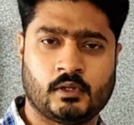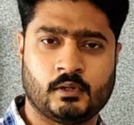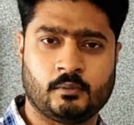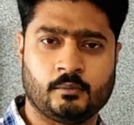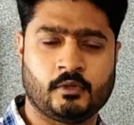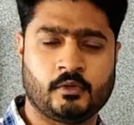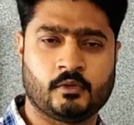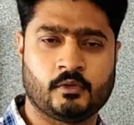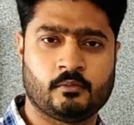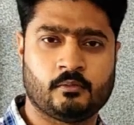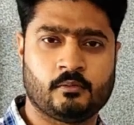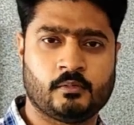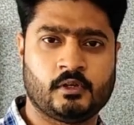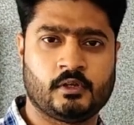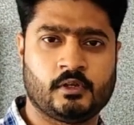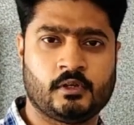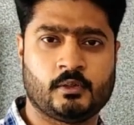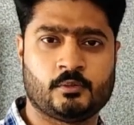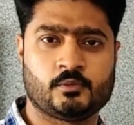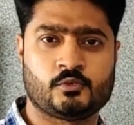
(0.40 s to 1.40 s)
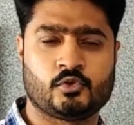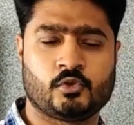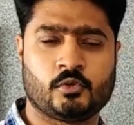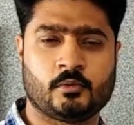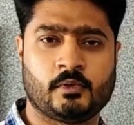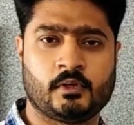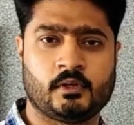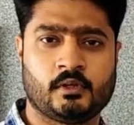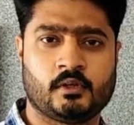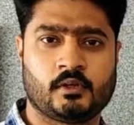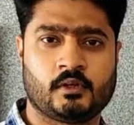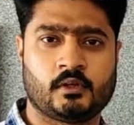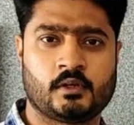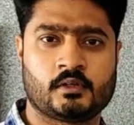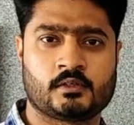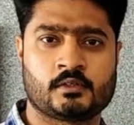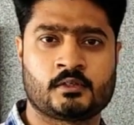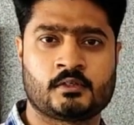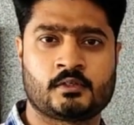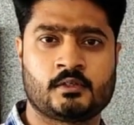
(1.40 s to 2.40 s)
अल्लाम मेरा नाम शुएब है
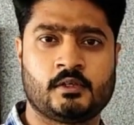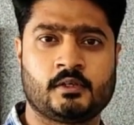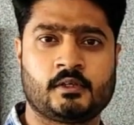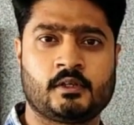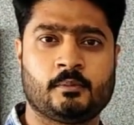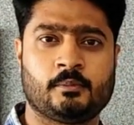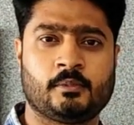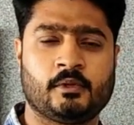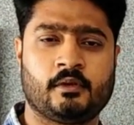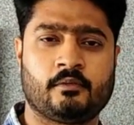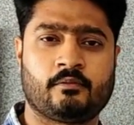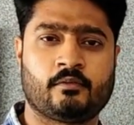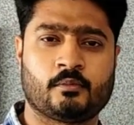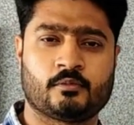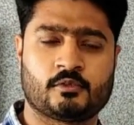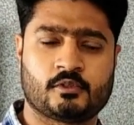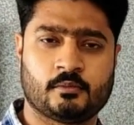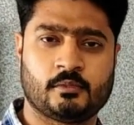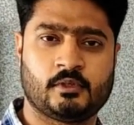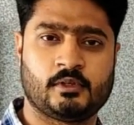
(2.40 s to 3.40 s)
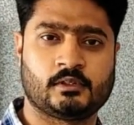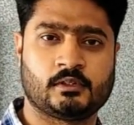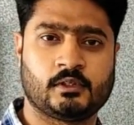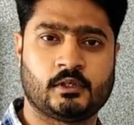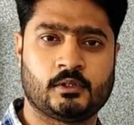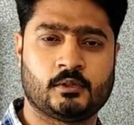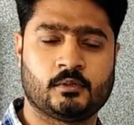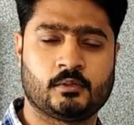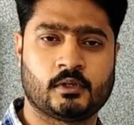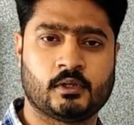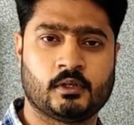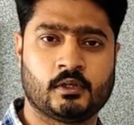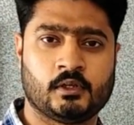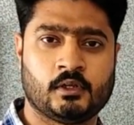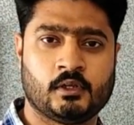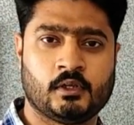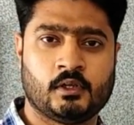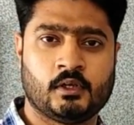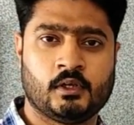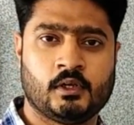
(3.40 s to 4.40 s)
कासा स्टेट के प्लेटफॉर्म से मेरा ताल्लुक़ है
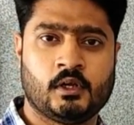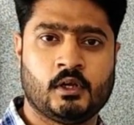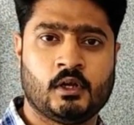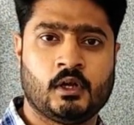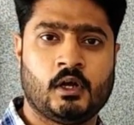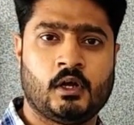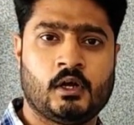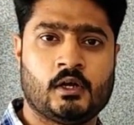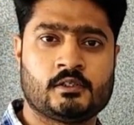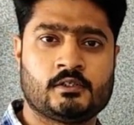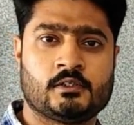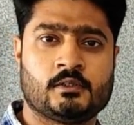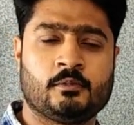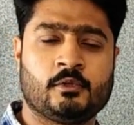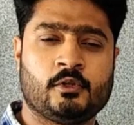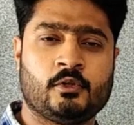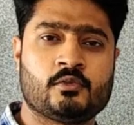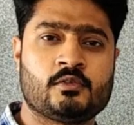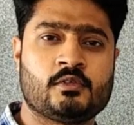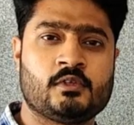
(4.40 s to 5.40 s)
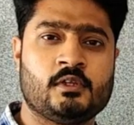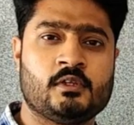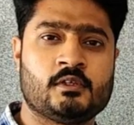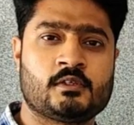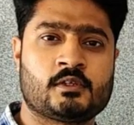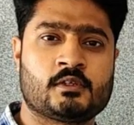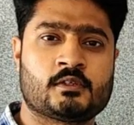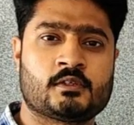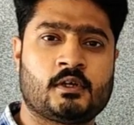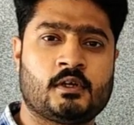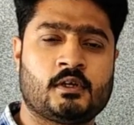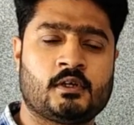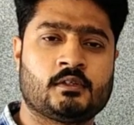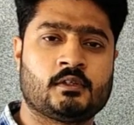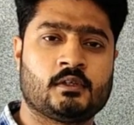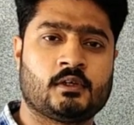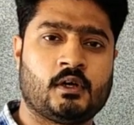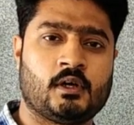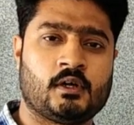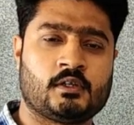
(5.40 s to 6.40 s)
आज हम न्यू सीरीज़ के साथ
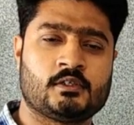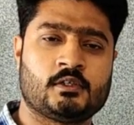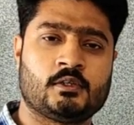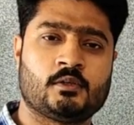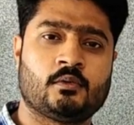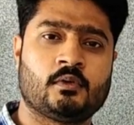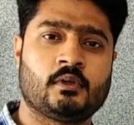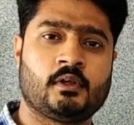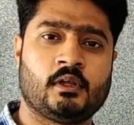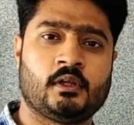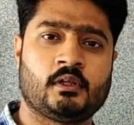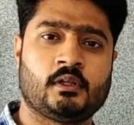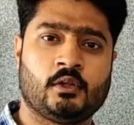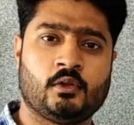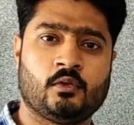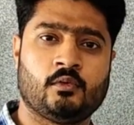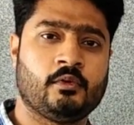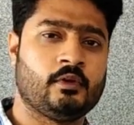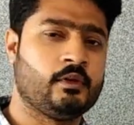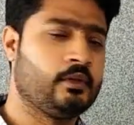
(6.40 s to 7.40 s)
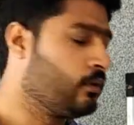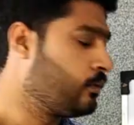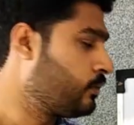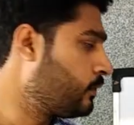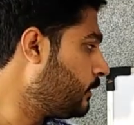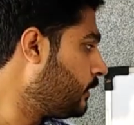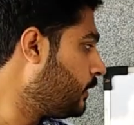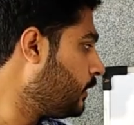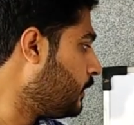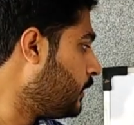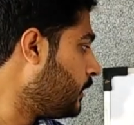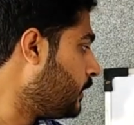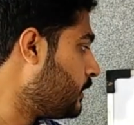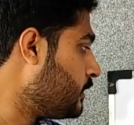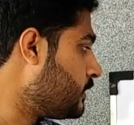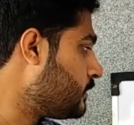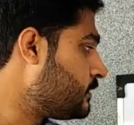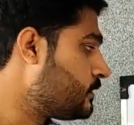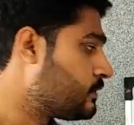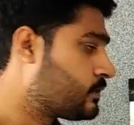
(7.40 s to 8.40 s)
हाज़िर हुए हैं एक न्यू वीडियो के
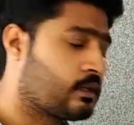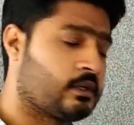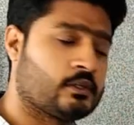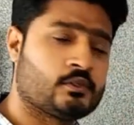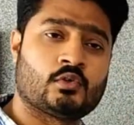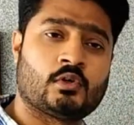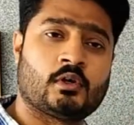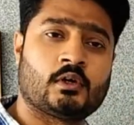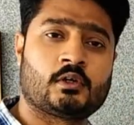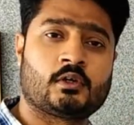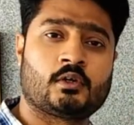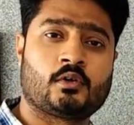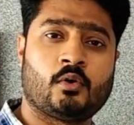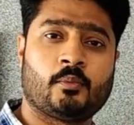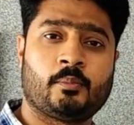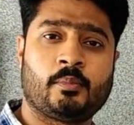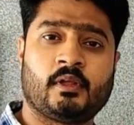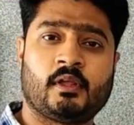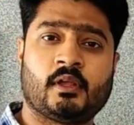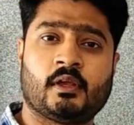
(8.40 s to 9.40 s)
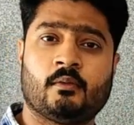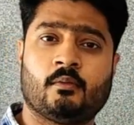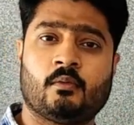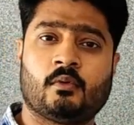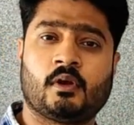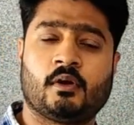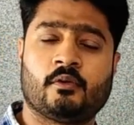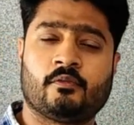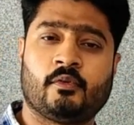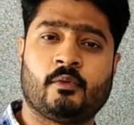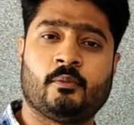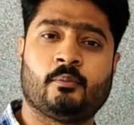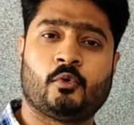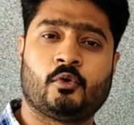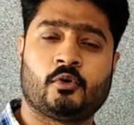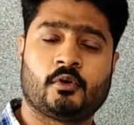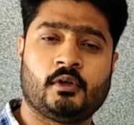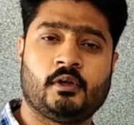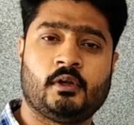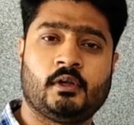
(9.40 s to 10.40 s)
जिसका जो टॉपिक है वो काफ़ी
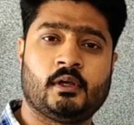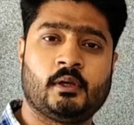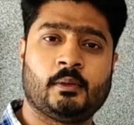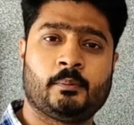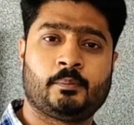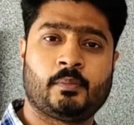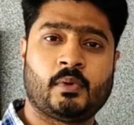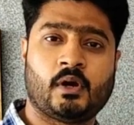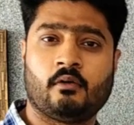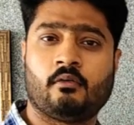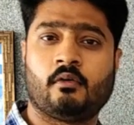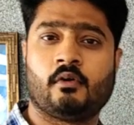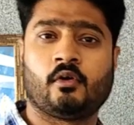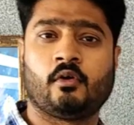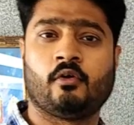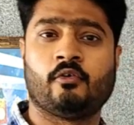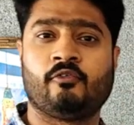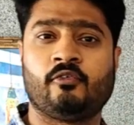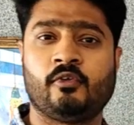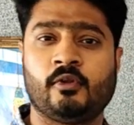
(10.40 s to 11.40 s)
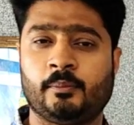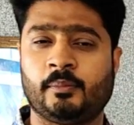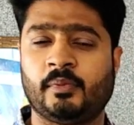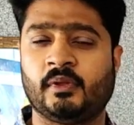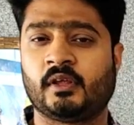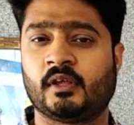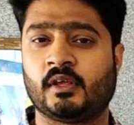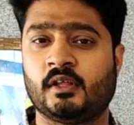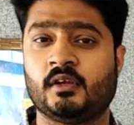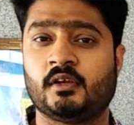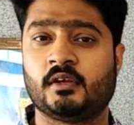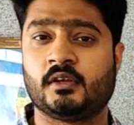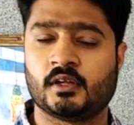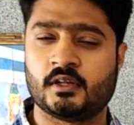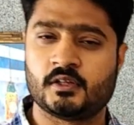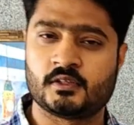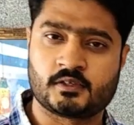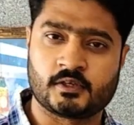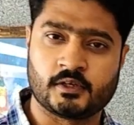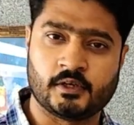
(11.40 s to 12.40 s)
इम्पोर्टेंट है पावर ऑफ फ्लिपिंग इन
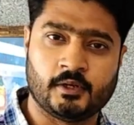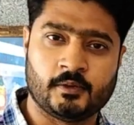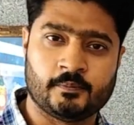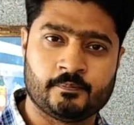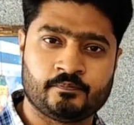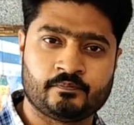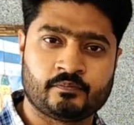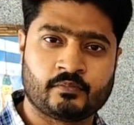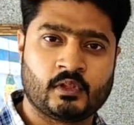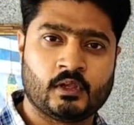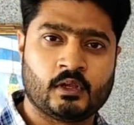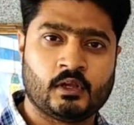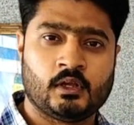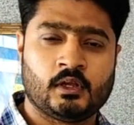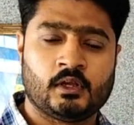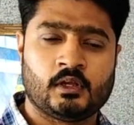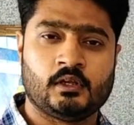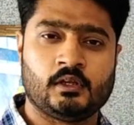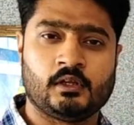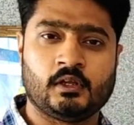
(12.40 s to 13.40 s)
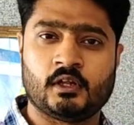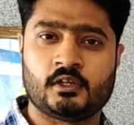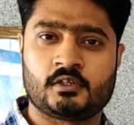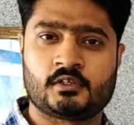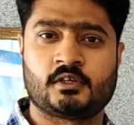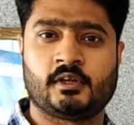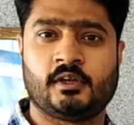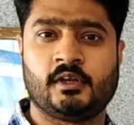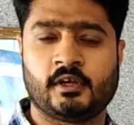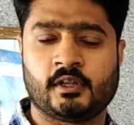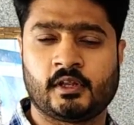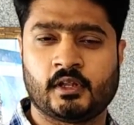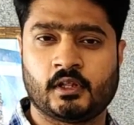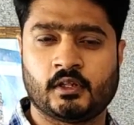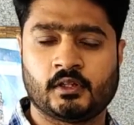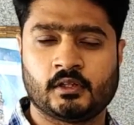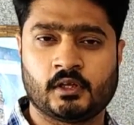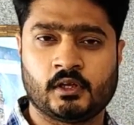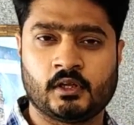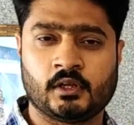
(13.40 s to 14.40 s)
रियल स्टेट रियल स्टेट के
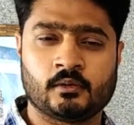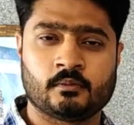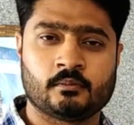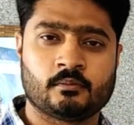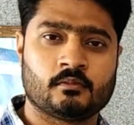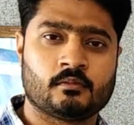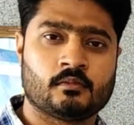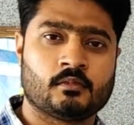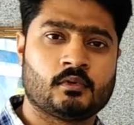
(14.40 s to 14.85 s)
अंदर